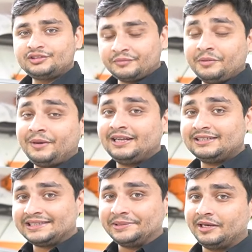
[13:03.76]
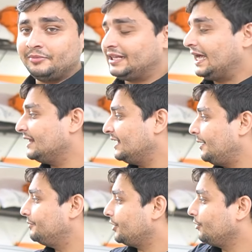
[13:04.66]
तो सबसे पहले जैसे मैंने बताया था
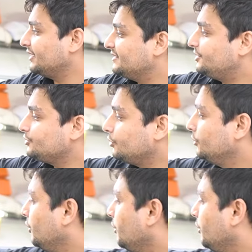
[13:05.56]
आप देखोगे इसकी जो